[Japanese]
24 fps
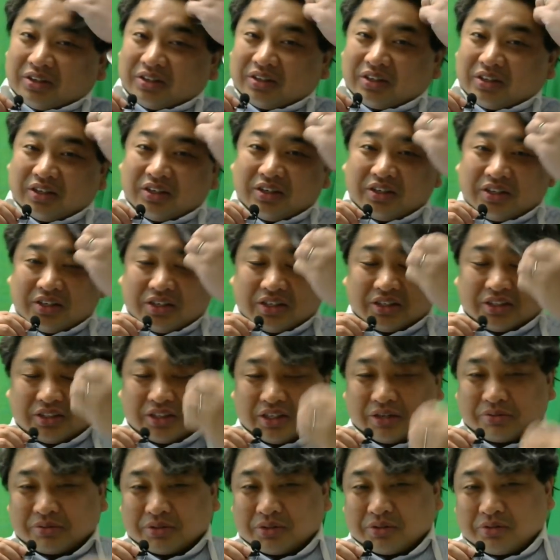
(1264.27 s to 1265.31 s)
ただで、し
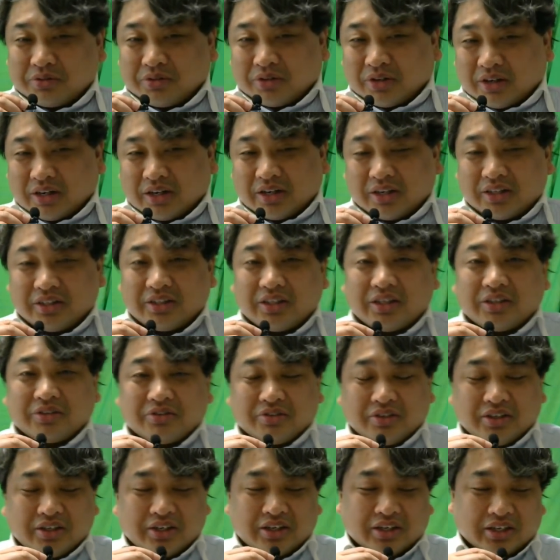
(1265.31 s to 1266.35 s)
かも送料払ってんの
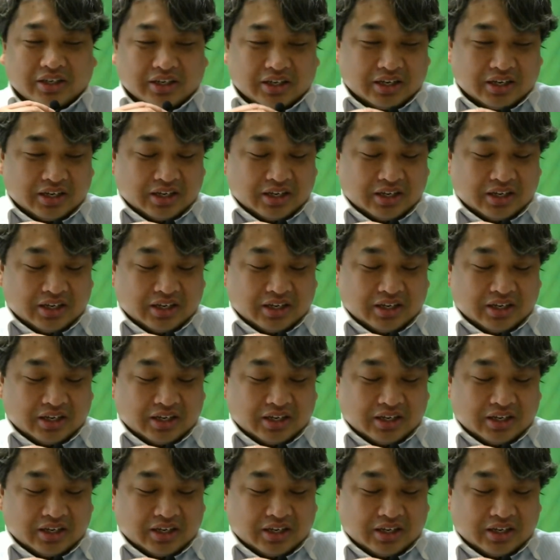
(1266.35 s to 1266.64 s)
に、